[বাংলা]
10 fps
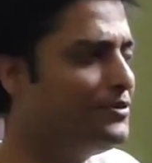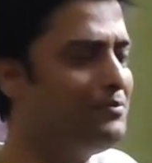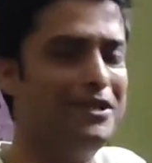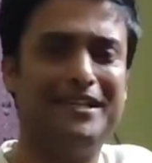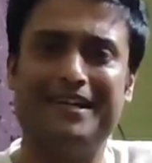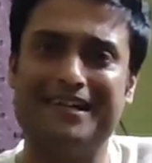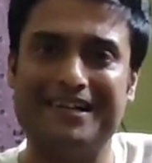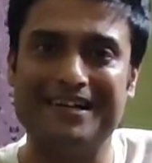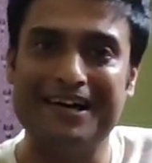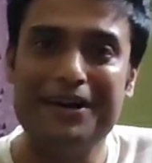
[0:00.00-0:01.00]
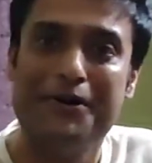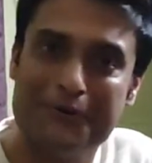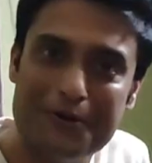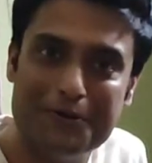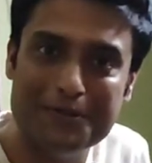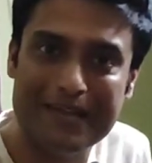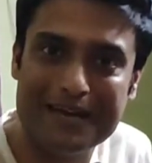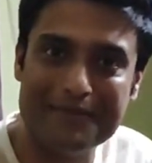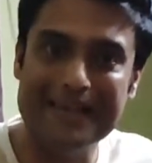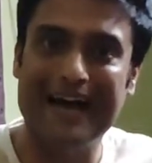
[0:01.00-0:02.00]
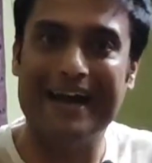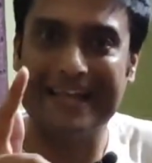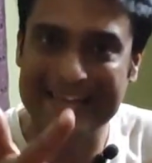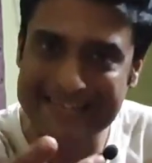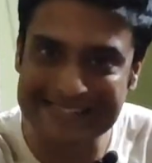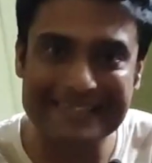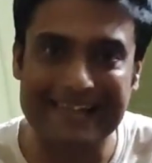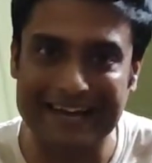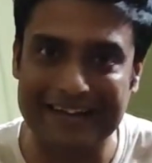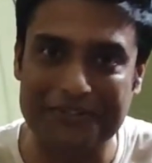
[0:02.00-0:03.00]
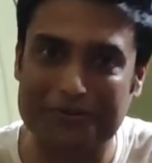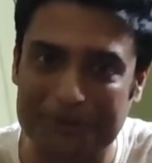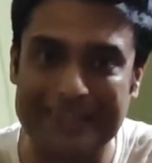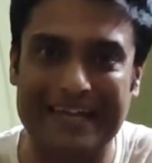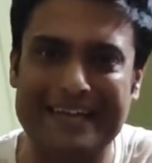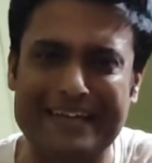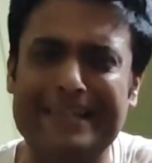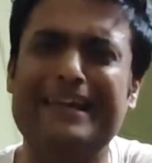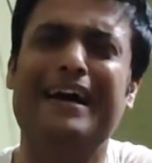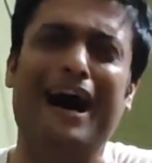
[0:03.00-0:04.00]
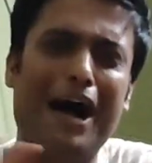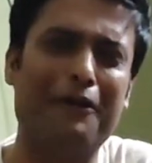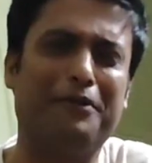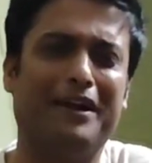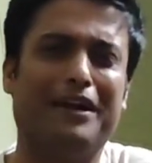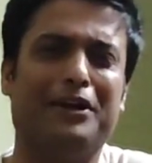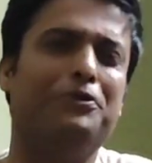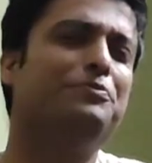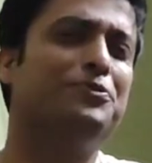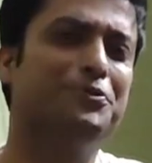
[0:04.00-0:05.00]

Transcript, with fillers: পুরোপুরি ঠান্ডা ঠান্ডা কুলকুল থাকবে আর এসি থাকলে তো কথাই নেই আরও ঠান্ডা খুব